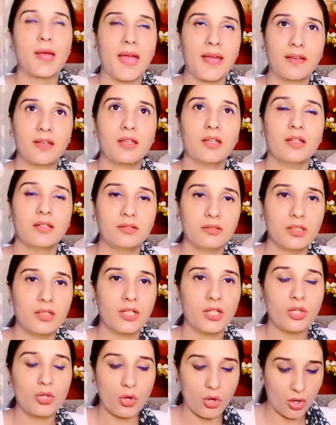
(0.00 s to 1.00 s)
बैग के अंदर
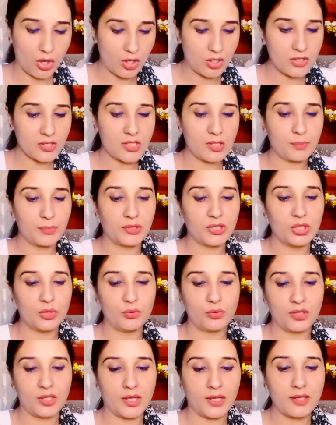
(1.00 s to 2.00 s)
एक और जिप दी
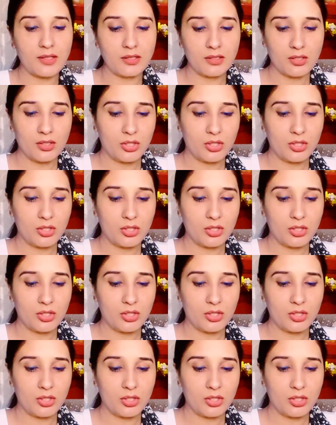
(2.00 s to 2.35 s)
हुई है